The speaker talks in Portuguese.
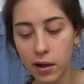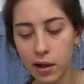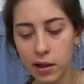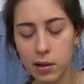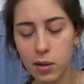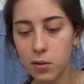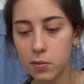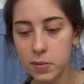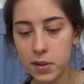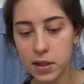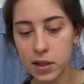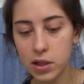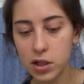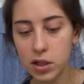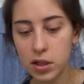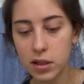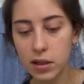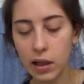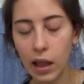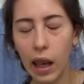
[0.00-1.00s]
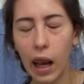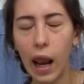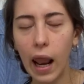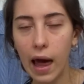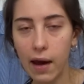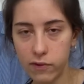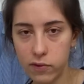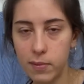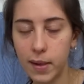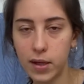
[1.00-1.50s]
E eu me senti
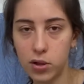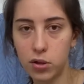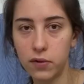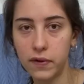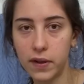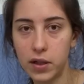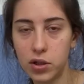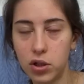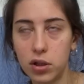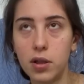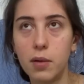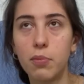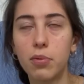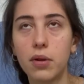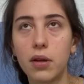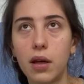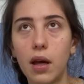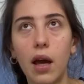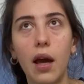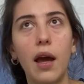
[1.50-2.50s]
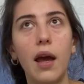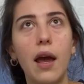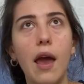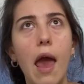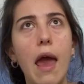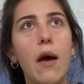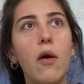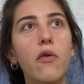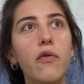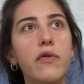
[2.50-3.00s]
levemente ofendida porque
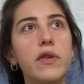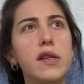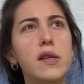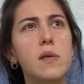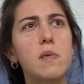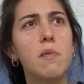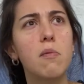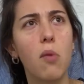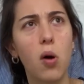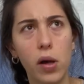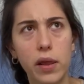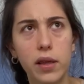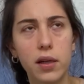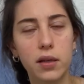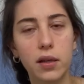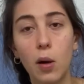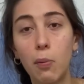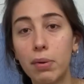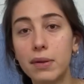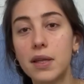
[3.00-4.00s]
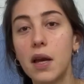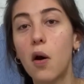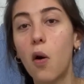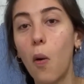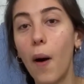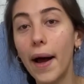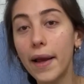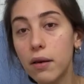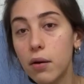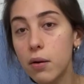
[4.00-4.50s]
eu fiz moda, eu passei
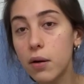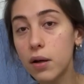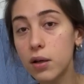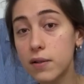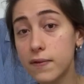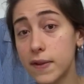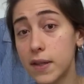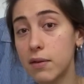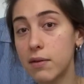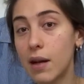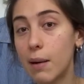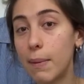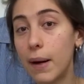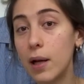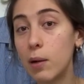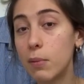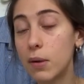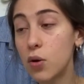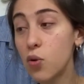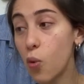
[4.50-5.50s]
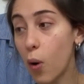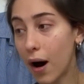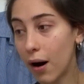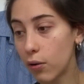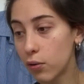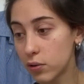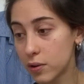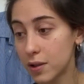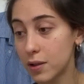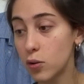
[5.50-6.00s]
quatro anos fazendo trabalho
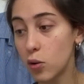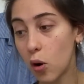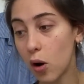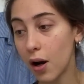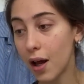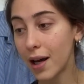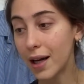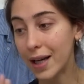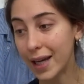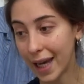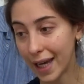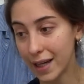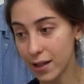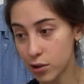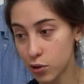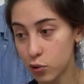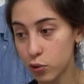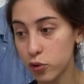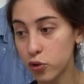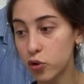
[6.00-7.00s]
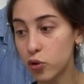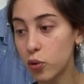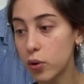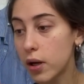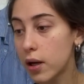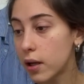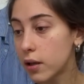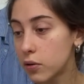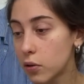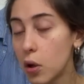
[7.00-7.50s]
manual, usando cola quente,
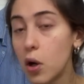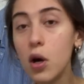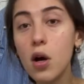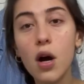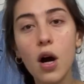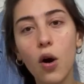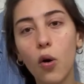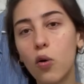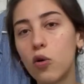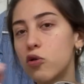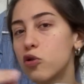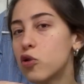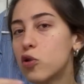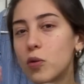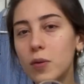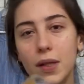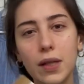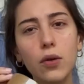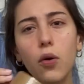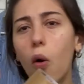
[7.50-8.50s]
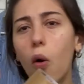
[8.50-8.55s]
costurando, construindo